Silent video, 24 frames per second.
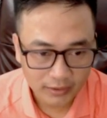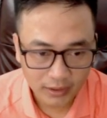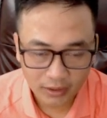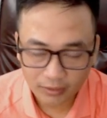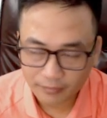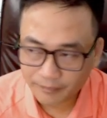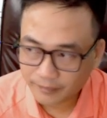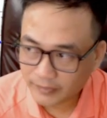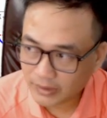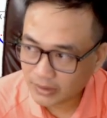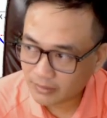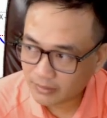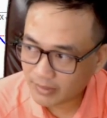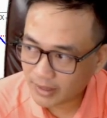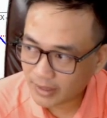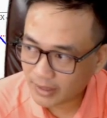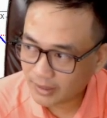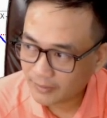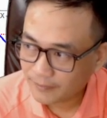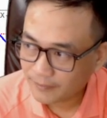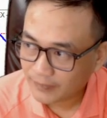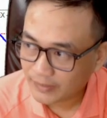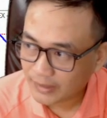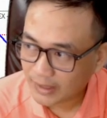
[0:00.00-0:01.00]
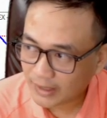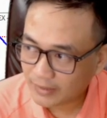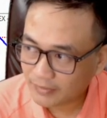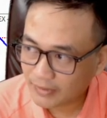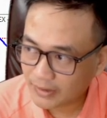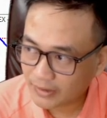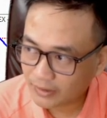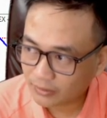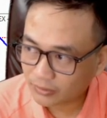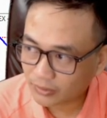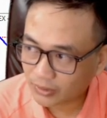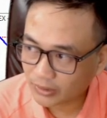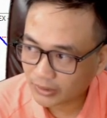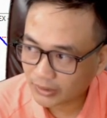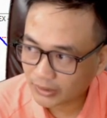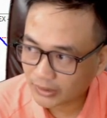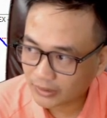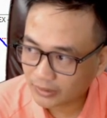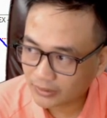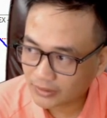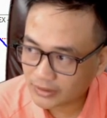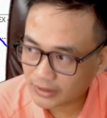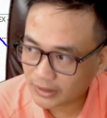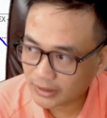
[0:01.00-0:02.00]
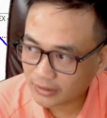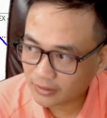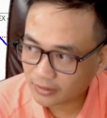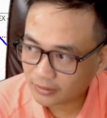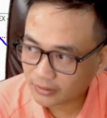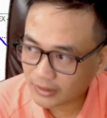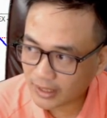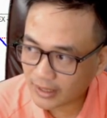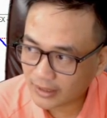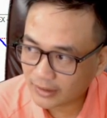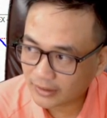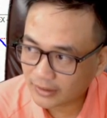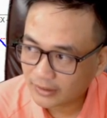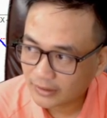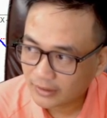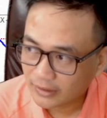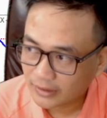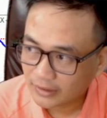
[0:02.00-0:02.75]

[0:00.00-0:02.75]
không nhưng mà hai phiên đầu tuần thì nó chỉ có tăng